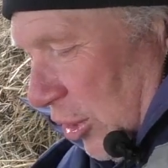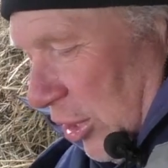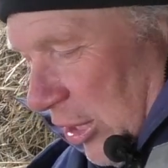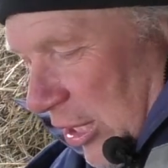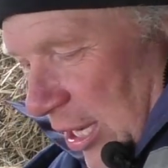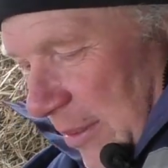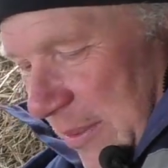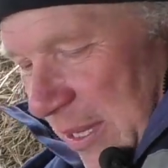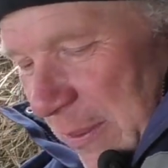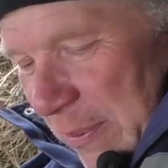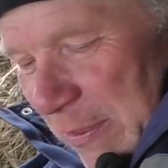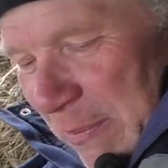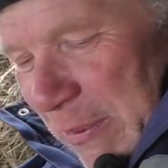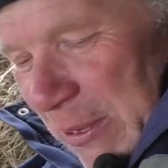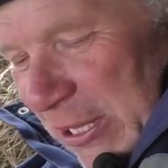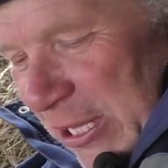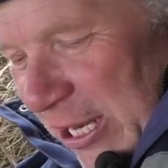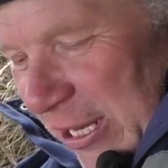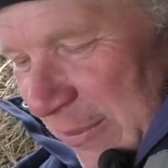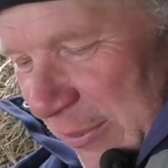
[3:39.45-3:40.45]
Иди ко мне,
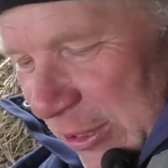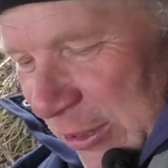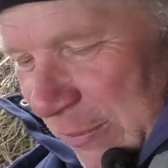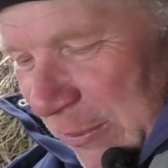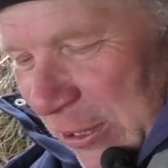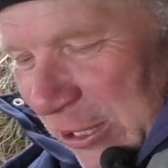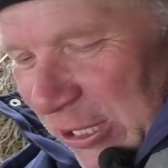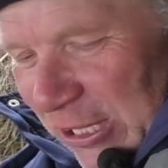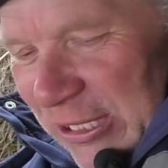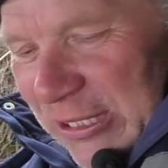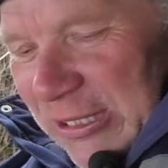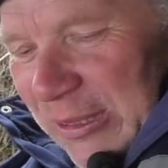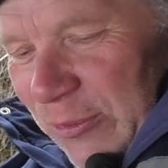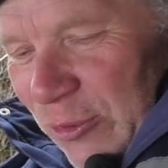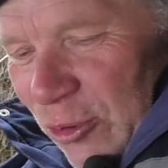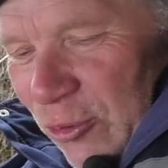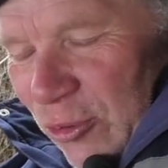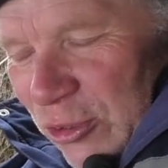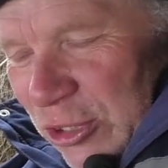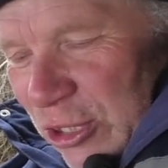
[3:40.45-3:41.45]
поделимся, поделись со
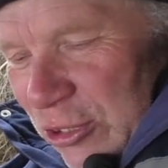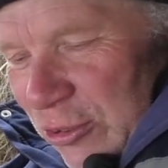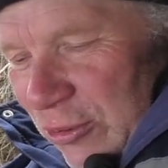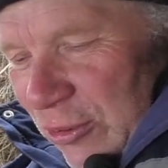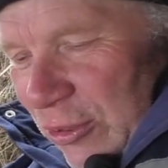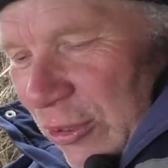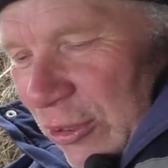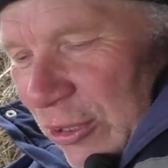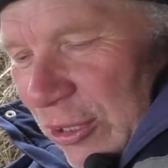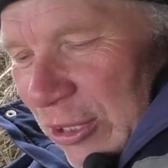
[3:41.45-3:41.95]
мной косточкой.